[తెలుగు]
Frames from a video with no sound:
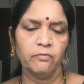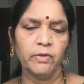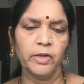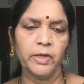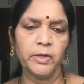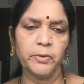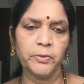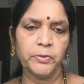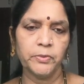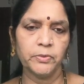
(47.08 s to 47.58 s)

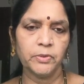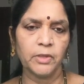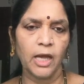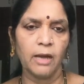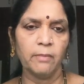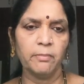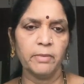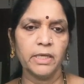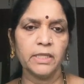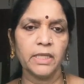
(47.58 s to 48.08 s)
వీరు
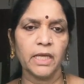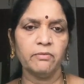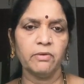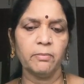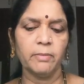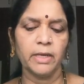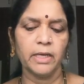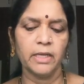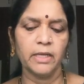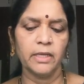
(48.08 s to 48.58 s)
తామే
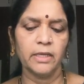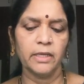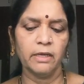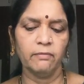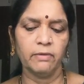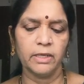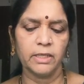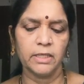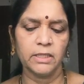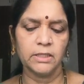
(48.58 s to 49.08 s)
దైవమని
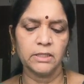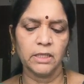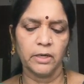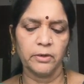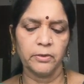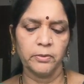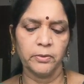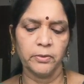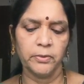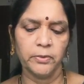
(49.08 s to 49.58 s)
ఎవరికీ
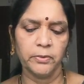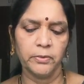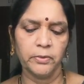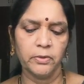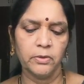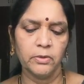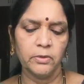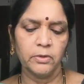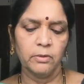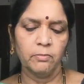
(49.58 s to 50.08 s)
చాటుకోరు
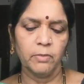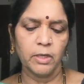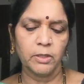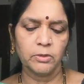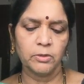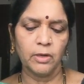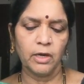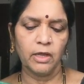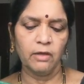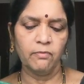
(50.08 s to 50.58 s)

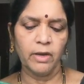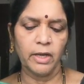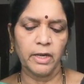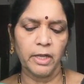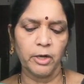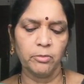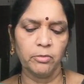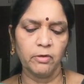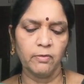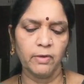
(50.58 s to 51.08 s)
భక్తులే వారి
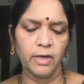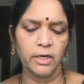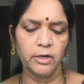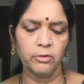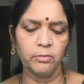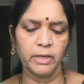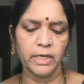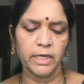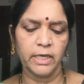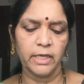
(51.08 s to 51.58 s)

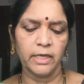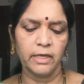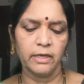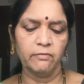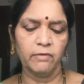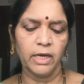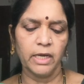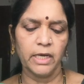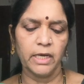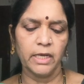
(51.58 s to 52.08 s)
అనుభవాలను బట్టి
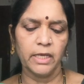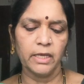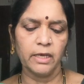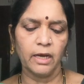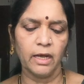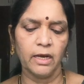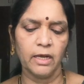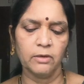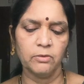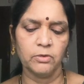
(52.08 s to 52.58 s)
వారిని
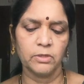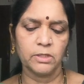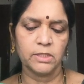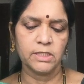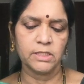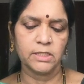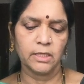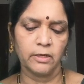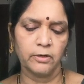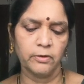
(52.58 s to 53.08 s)
అలా
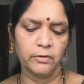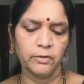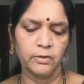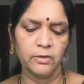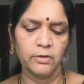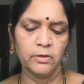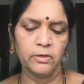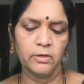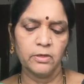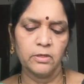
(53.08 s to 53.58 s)
గుర్తిస్తారు
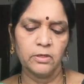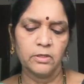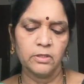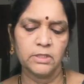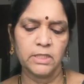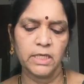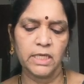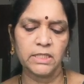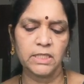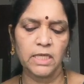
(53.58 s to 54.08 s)

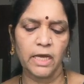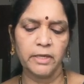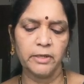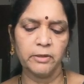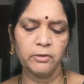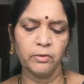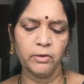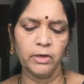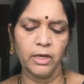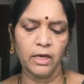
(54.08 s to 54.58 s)
శ్రీ సాయి
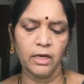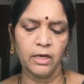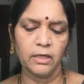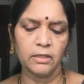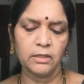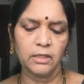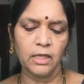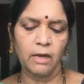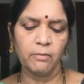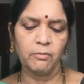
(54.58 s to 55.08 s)
కూడా
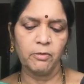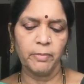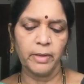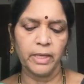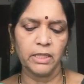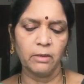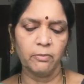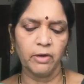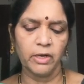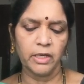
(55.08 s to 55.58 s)
తాము
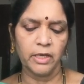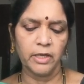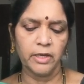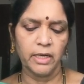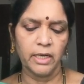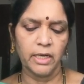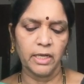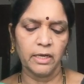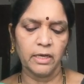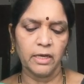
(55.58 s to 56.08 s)
పేద
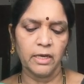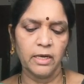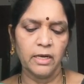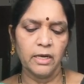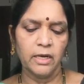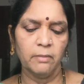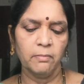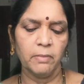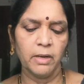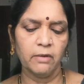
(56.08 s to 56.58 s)
ఫకీరని
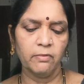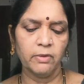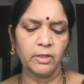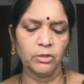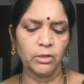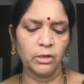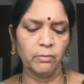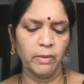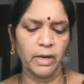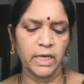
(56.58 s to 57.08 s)

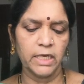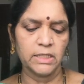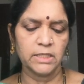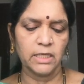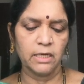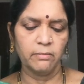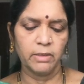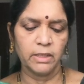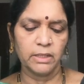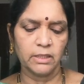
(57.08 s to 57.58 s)
భగవంతుని
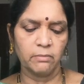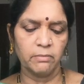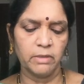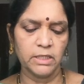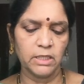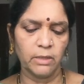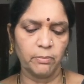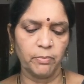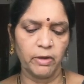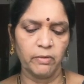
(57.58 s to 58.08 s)
బానిసని మాత్రమే
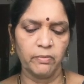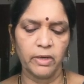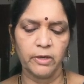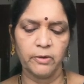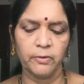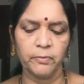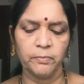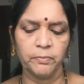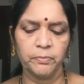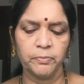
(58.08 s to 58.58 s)

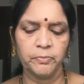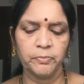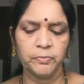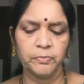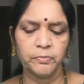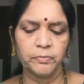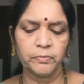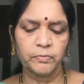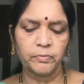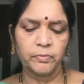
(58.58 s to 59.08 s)
చెప్పేవారు
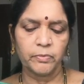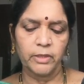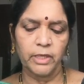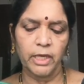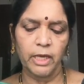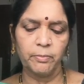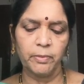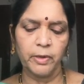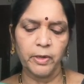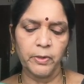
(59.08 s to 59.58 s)

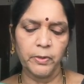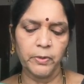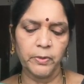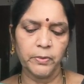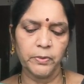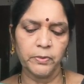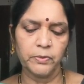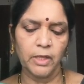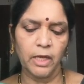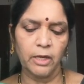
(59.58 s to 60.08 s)
ఏ పండు
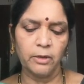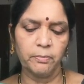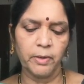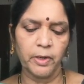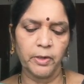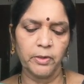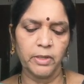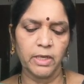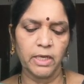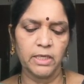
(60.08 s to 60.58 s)
తాను
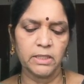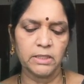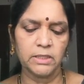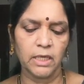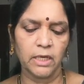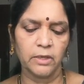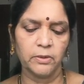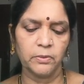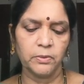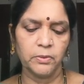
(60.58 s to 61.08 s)
పండునని
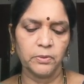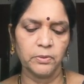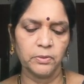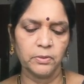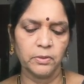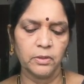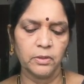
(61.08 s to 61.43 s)
చాటుకోదు